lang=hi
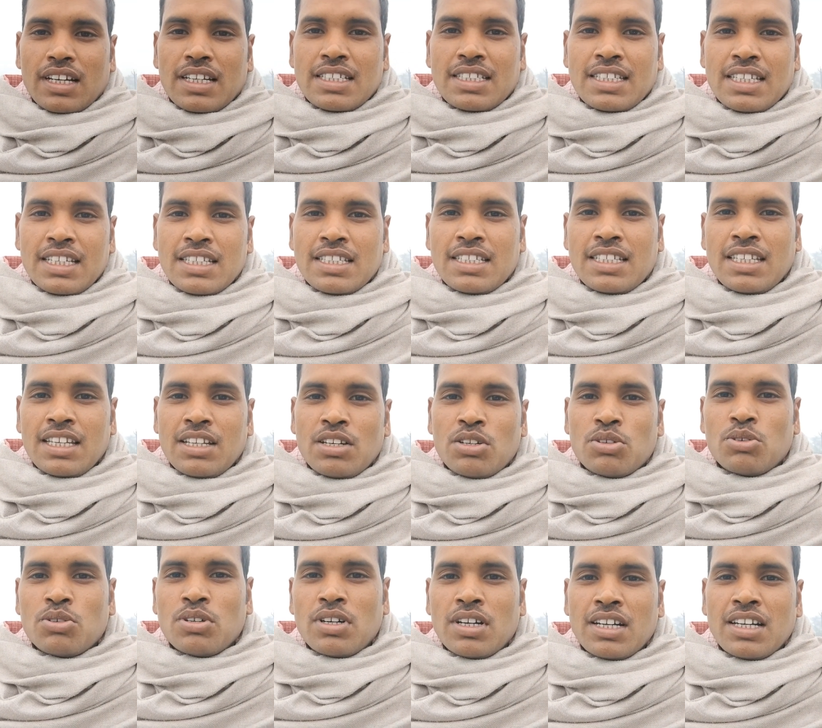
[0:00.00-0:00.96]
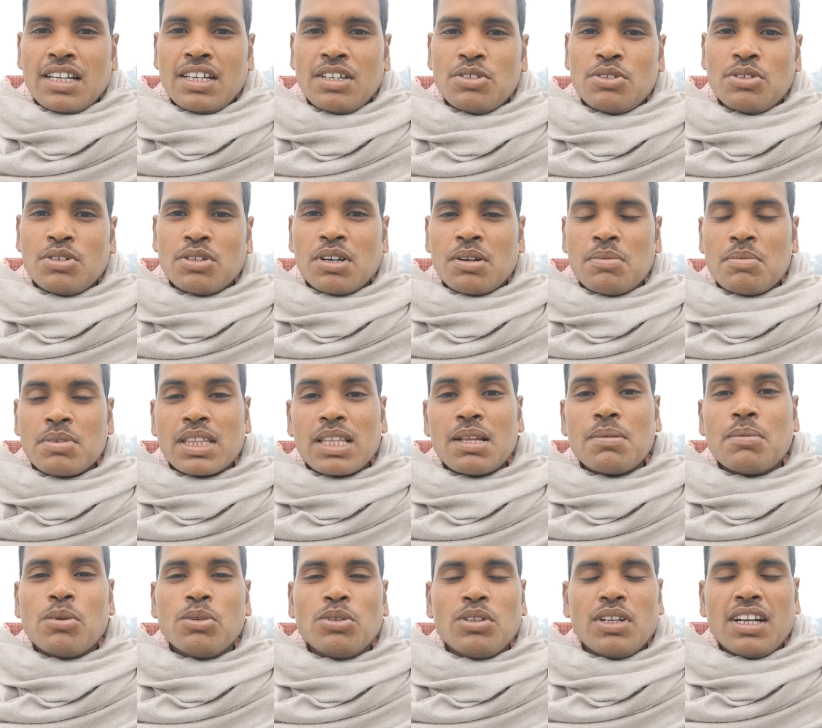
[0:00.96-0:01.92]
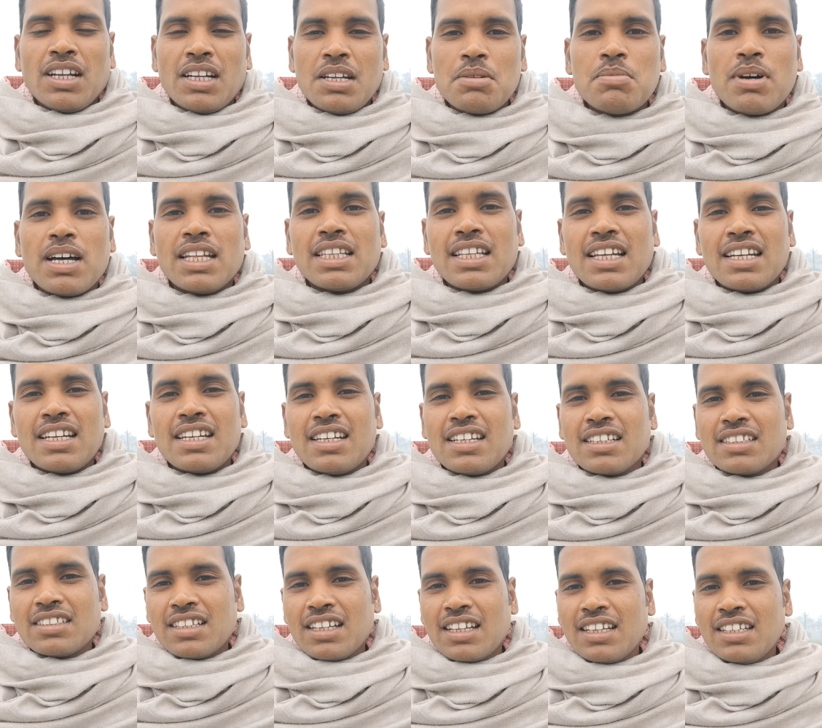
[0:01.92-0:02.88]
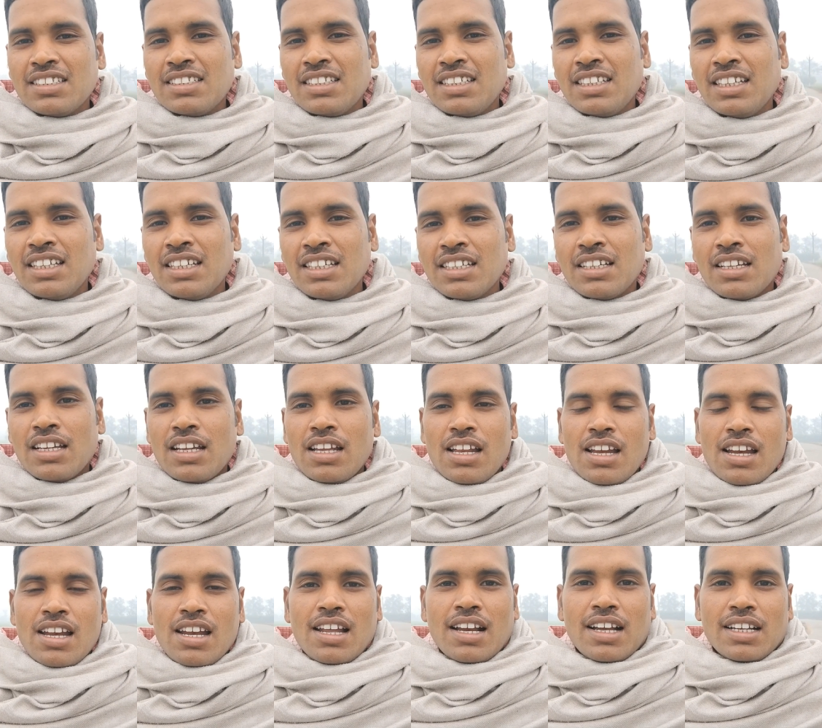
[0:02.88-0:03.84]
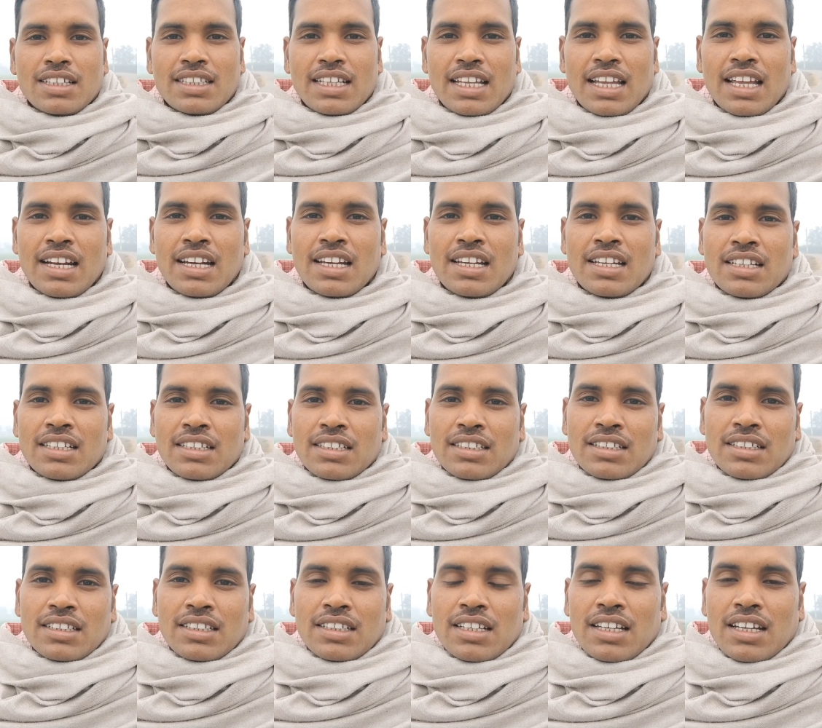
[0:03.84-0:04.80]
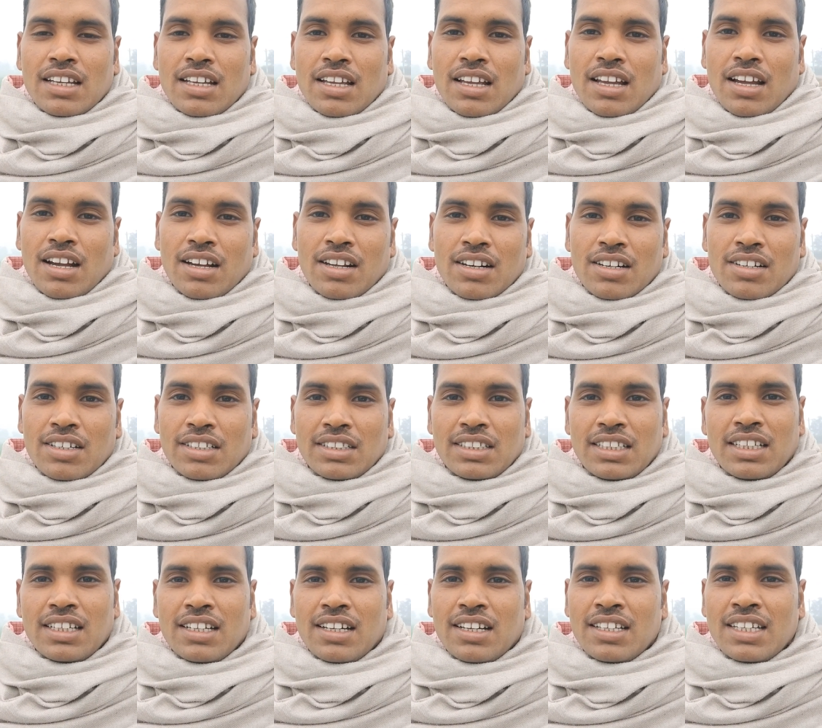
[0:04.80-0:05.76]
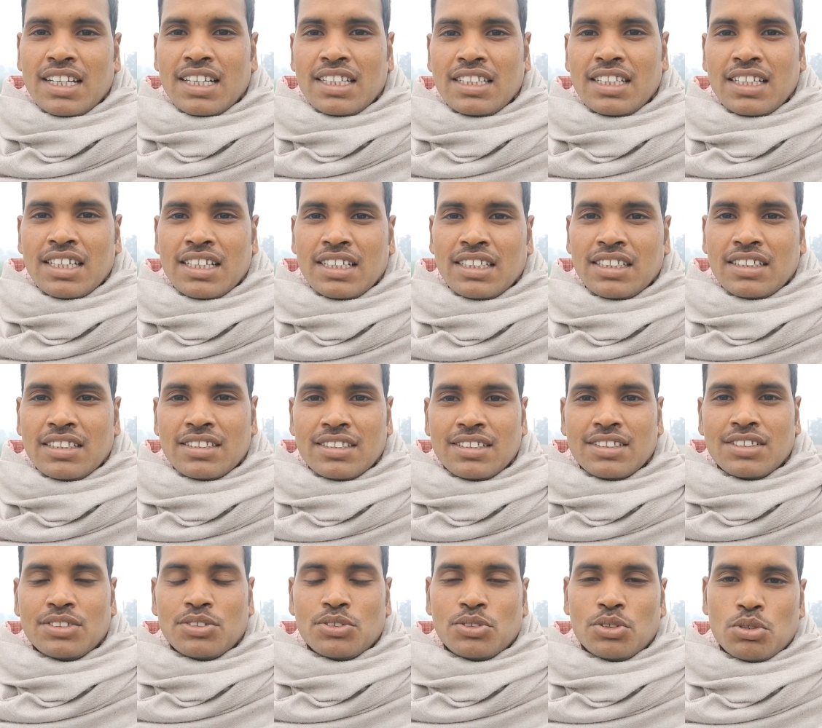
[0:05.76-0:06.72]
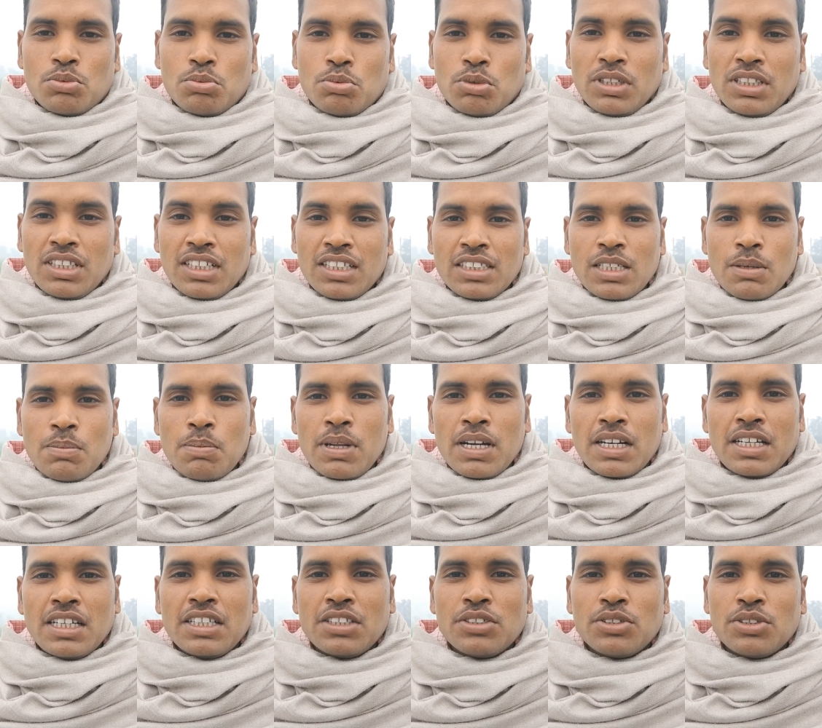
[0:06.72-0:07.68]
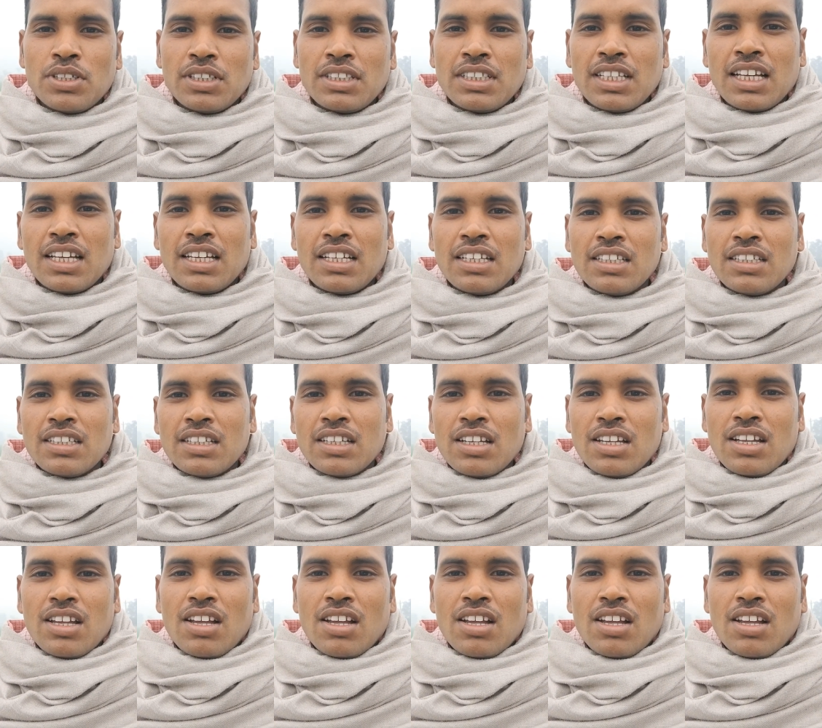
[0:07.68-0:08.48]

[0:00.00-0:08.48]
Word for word: कैसे सेल होगा नहीं होगा मतलब बहुत तरह की बात आने लगता है इसलिए लगातार अगर करते रह जाते हैं तो पूरी तरह से प्रैक्टिस हो जाता है